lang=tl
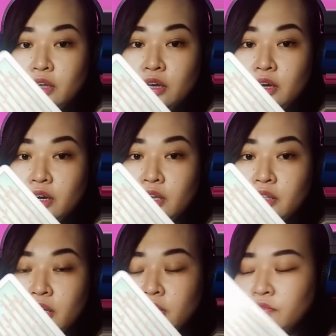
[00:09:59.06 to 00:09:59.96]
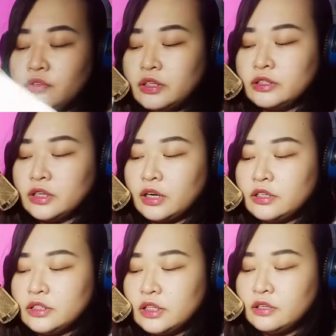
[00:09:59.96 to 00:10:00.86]
Okay, nine of wands.
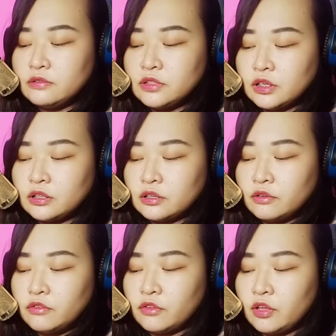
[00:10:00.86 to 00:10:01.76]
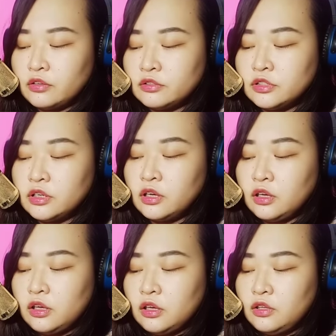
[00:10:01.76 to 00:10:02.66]
Aries, Leo, Sagittarius energy
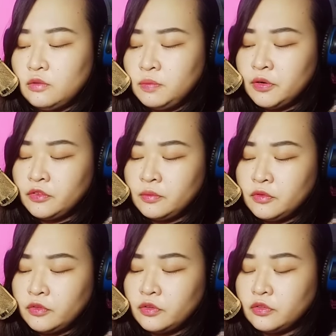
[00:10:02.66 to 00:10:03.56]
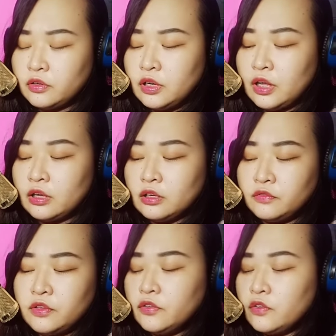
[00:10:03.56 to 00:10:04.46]
yung person mo sa totoo lang, if
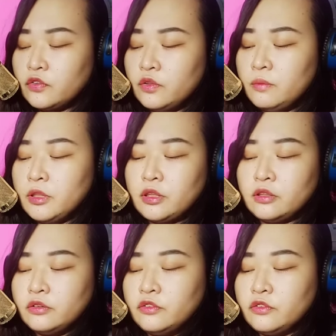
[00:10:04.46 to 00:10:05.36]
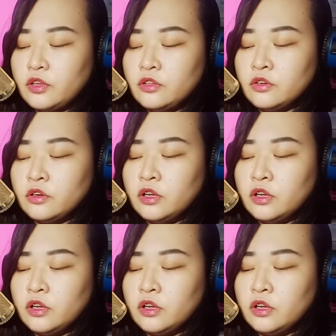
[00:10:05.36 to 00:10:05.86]
there's a soulmate energy sa inyo,